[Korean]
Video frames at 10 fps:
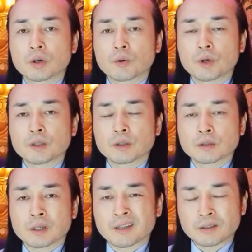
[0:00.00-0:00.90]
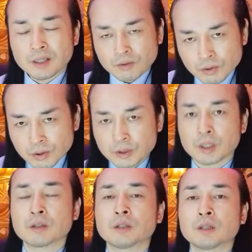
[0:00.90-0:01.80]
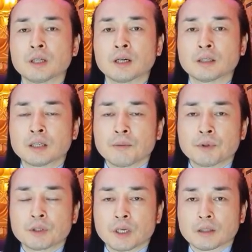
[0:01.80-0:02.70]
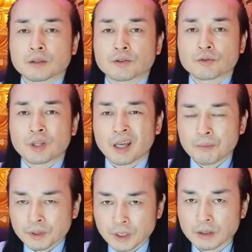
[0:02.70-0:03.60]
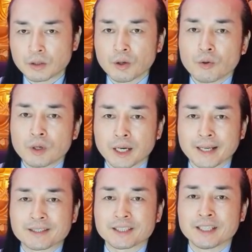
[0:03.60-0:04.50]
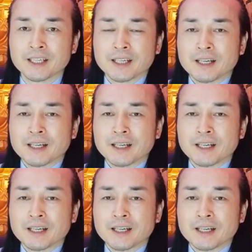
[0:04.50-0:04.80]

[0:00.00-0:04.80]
결혼해서 그래도 어쨌거나 내가 세 번은 깨졌어 네 번째는 성공하겠지